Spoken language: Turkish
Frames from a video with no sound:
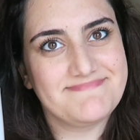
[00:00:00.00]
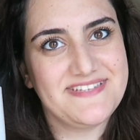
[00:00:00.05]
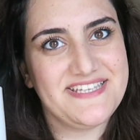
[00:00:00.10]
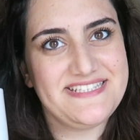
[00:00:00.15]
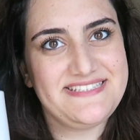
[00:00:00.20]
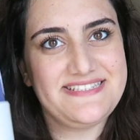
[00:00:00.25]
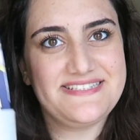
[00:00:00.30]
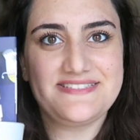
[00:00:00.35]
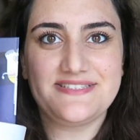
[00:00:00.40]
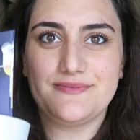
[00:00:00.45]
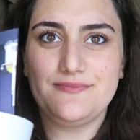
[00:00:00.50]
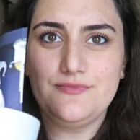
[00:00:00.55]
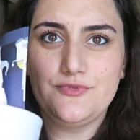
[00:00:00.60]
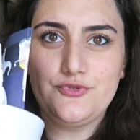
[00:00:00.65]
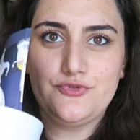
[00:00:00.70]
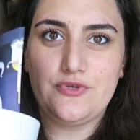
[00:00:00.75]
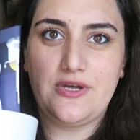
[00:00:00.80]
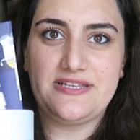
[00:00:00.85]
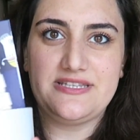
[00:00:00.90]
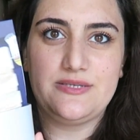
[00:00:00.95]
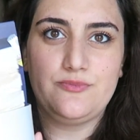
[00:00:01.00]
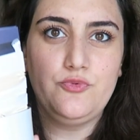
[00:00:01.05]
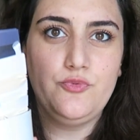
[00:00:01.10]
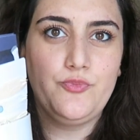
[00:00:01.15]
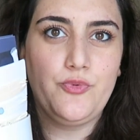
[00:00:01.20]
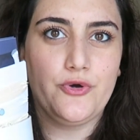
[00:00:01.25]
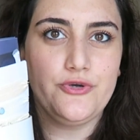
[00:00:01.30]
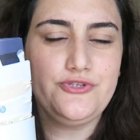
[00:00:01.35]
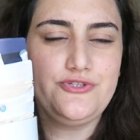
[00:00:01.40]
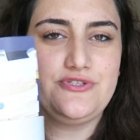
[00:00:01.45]
getirdim. Şu anda
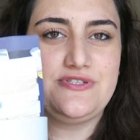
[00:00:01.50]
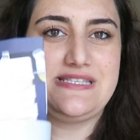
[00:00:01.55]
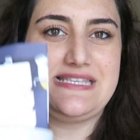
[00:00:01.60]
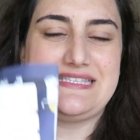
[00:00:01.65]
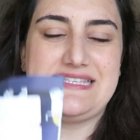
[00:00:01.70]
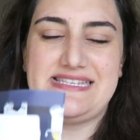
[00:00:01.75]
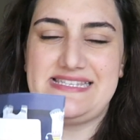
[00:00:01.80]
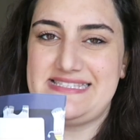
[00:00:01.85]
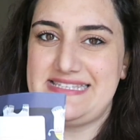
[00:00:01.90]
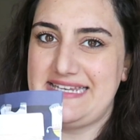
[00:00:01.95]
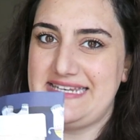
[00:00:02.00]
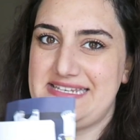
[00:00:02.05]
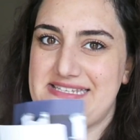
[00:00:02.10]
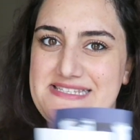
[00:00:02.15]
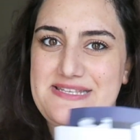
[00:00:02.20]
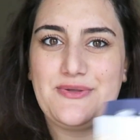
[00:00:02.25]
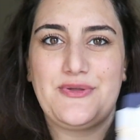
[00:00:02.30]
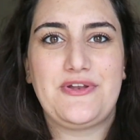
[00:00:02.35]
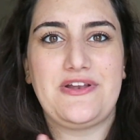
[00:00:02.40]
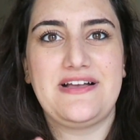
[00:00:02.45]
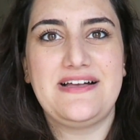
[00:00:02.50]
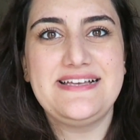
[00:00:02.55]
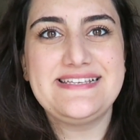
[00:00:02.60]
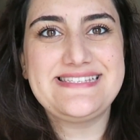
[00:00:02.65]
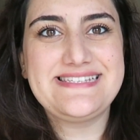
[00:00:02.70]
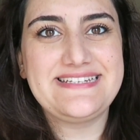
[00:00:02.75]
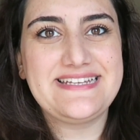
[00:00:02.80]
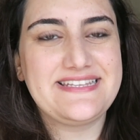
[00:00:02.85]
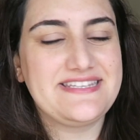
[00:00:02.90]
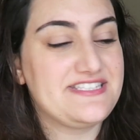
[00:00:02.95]
bu boş. Sizin istediğinize göre
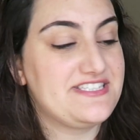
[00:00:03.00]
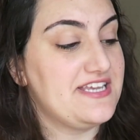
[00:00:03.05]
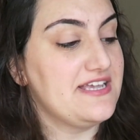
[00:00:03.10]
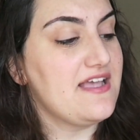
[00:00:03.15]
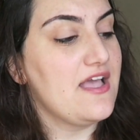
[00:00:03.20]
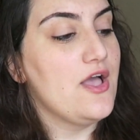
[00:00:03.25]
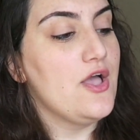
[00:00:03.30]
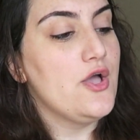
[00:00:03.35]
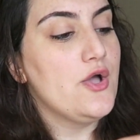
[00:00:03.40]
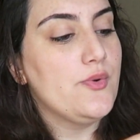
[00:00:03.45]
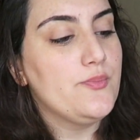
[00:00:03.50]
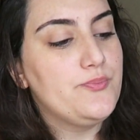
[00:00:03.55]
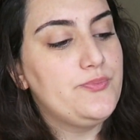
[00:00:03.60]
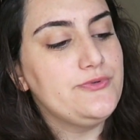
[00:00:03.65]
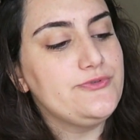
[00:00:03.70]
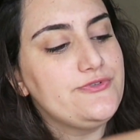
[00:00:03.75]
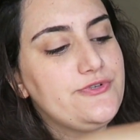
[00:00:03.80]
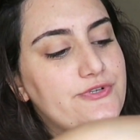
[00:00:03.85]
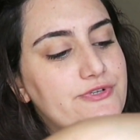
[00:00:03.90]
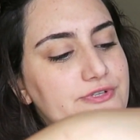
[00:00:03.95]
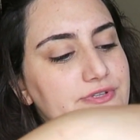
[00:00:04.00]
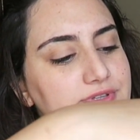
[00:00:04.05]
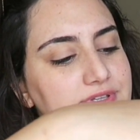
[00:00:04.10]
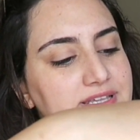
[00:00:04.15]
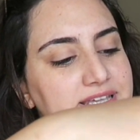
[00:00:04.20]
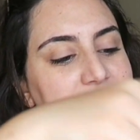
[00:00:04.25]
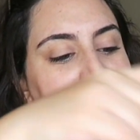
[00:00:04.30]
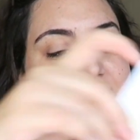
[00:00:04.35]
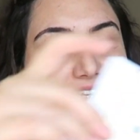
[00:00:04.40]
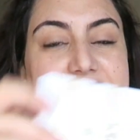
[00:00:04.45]
hazırlanacak. Bunun
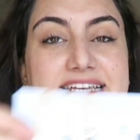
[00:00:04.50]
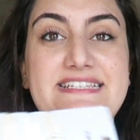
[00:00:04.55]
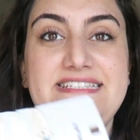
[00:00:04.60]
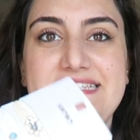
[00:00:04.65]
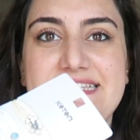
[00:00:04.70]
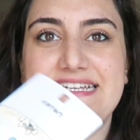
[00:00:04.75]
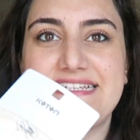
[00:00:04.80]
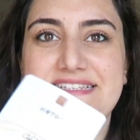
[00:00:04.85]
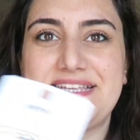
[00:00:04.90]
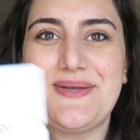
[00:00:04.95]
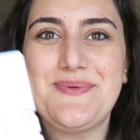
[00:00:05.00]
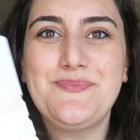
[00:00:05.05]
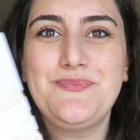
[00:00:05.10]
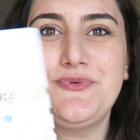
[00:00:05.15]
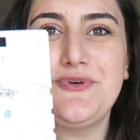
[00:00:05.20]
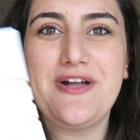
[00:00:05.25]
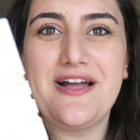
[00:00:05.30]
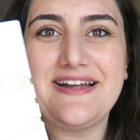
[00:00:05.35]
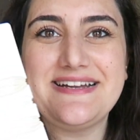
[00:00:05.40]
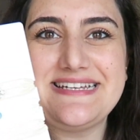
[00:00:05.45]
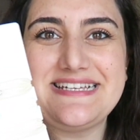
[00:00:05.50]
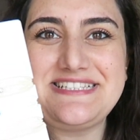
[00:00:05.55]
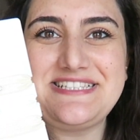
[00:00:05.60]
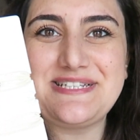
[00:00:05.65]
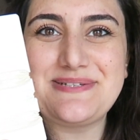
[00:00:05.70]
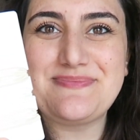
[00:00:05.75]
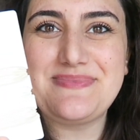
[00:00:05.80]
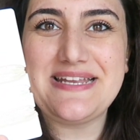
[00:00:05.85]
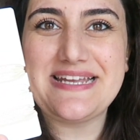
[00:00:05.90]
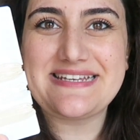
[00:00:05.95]
içine de bu
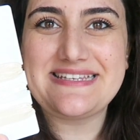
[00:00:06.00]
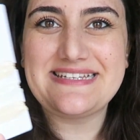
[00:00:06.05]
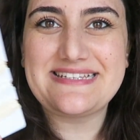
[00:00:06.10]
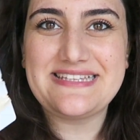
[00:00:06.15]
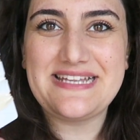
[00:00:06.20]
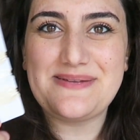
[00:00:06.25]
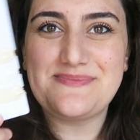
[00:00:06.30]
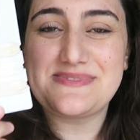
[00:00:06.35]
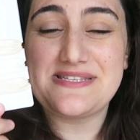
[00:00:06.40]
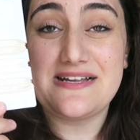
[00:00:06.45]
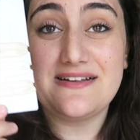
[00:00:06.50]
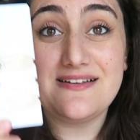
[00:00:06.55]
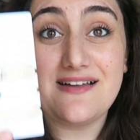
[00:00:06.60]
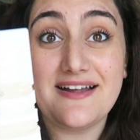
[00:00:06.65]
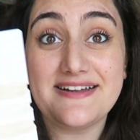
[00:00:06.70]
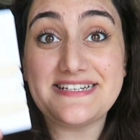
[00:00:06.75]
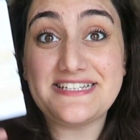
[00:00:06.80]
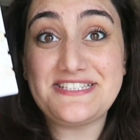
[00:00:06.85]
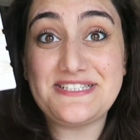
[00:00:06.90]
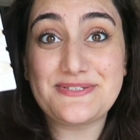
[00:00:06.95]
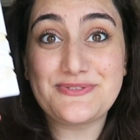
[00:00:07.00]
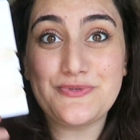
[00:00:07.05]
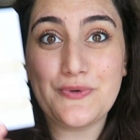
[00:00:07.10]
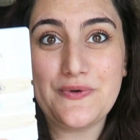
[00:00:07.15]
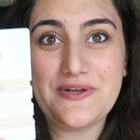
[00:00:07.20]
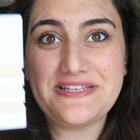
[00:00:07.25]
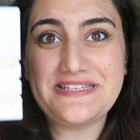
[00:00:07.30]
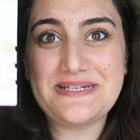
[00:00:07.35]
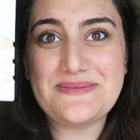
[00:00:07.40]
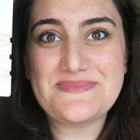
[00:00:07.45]
kardeşlik bilekliklerimizden, kardeşlik
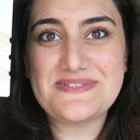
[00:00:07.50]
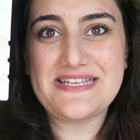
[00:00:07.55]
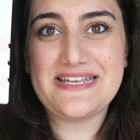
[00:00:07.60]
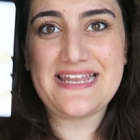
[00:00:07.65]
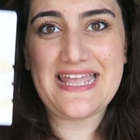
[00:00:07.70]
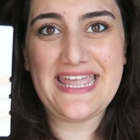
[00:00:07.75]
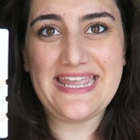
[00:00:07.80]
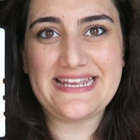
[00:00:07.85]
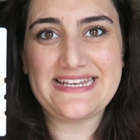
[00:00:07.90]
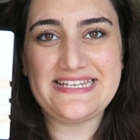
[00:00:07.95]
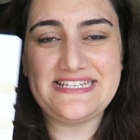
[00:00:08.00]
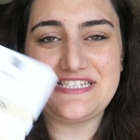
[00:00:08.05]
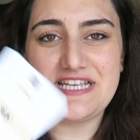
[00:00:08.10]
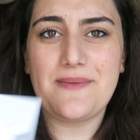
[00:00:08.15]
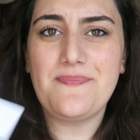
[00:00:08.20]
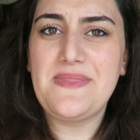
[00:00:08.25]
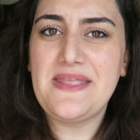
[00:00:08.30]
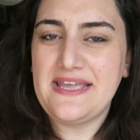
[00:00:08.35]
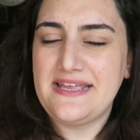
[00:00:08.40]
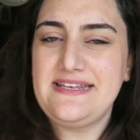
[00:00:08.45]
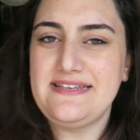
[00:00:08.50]
tokalarımızdan ekleyeceğim.